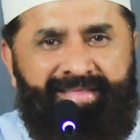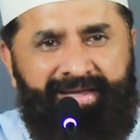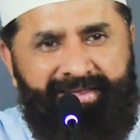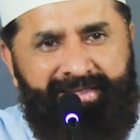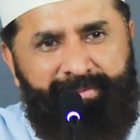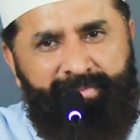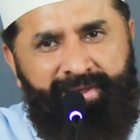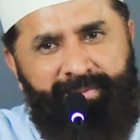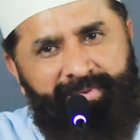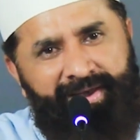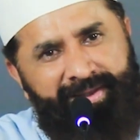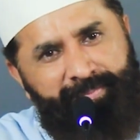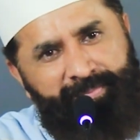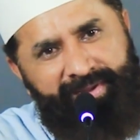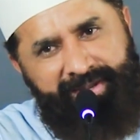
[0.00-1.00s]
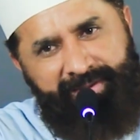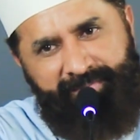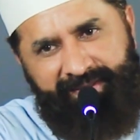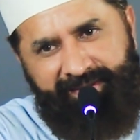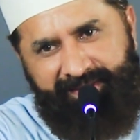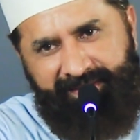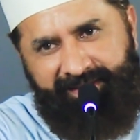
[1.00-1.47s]
ताकि मेहमान पेट
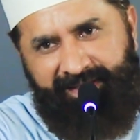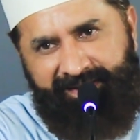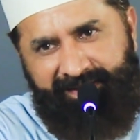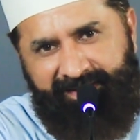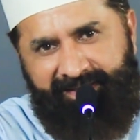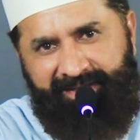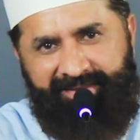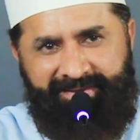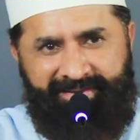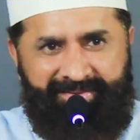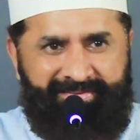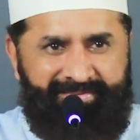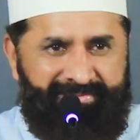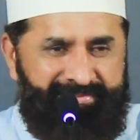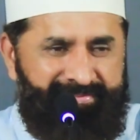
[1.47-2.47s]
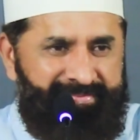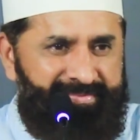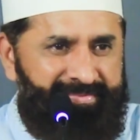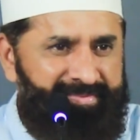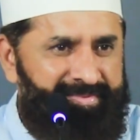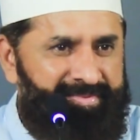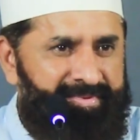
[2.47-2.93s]
भर के खाना खा ले
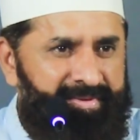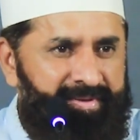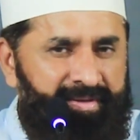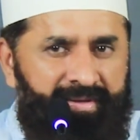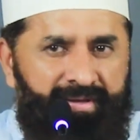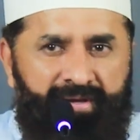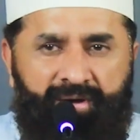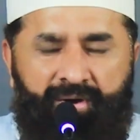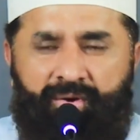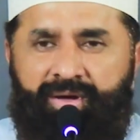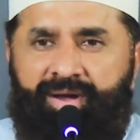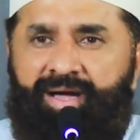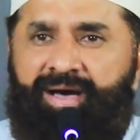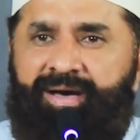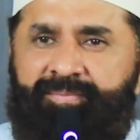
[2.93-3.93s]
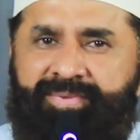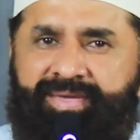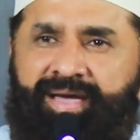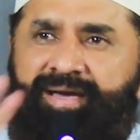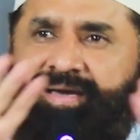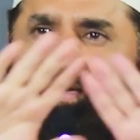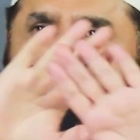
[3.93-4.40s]
और हम
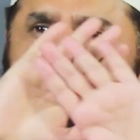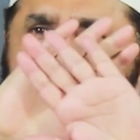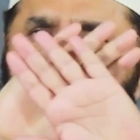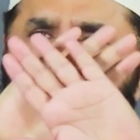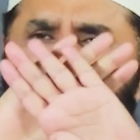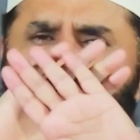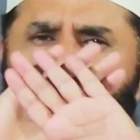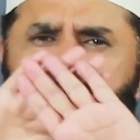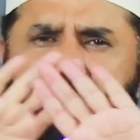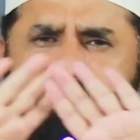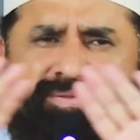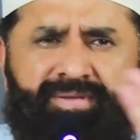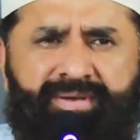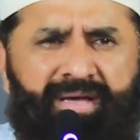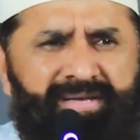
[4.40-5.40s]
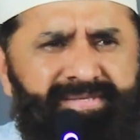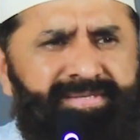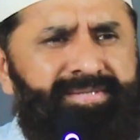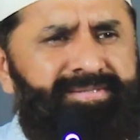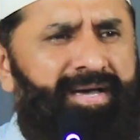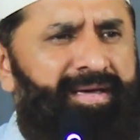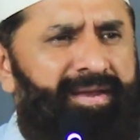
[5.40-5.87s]
क्या कर रहे हैं घर को इतना
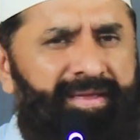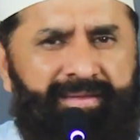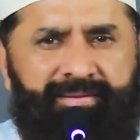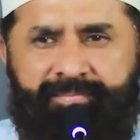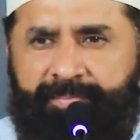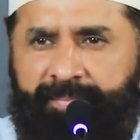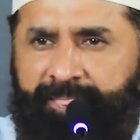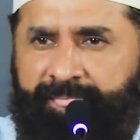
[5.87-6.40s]
सजा रहे हैं